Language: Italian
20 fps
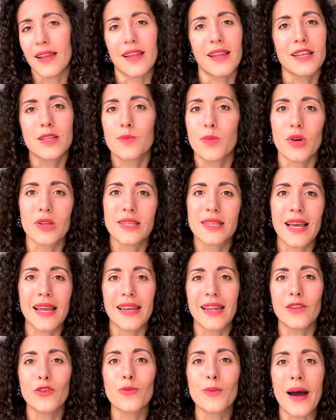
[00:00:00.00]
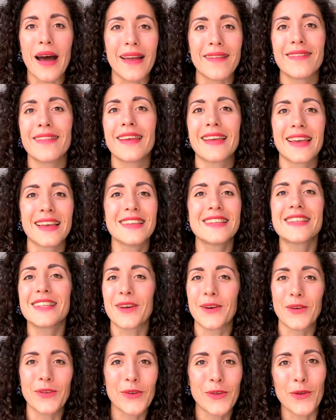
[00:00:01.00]
le risposte alle domande che
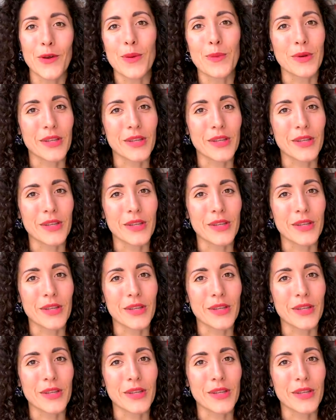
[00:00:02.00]
secondo noi